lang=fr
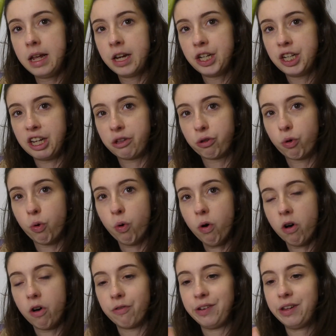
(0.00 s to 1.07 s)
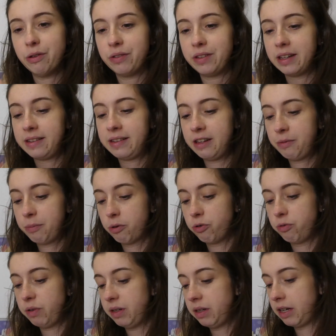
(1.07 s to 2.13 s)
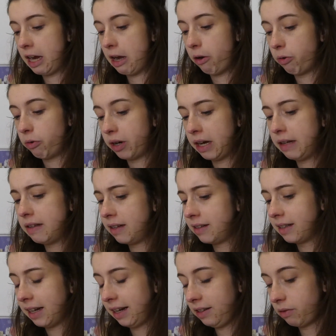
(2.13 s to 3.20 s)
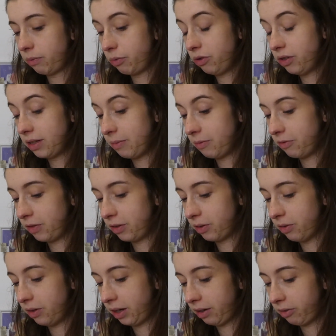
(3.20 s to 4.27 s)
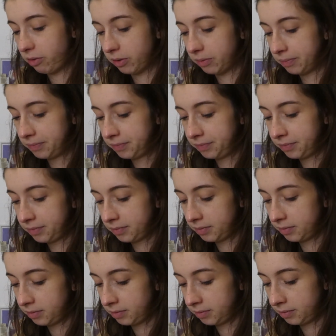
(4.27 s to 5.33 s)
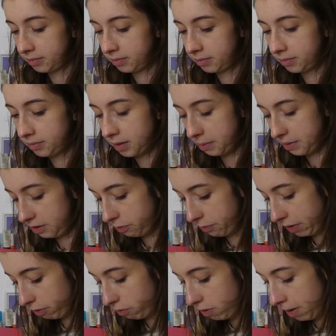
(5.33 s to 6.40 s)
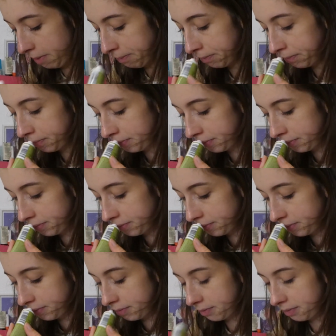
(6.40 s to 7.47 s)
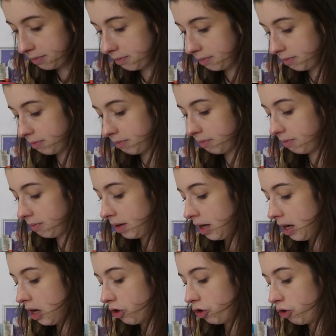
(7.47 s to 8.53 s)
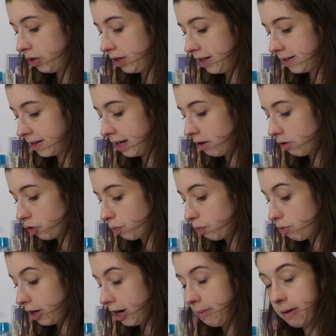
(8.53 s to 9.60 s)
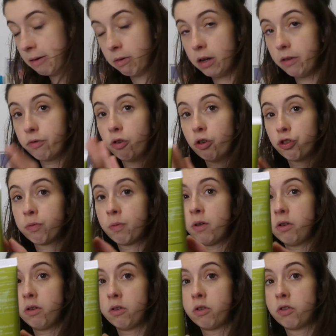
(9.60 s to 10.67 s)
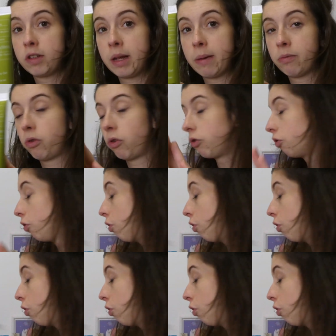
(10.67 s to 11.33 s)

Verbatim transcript: J'ai trop envie de tester ce produit. Et alors, au raisin de graisse en plus, ça me fait trop rire, quoi. Bah, c'est au perculé hmm. Je le testerai quand je pourrai, mais ouais, franchement, euh, ça me tente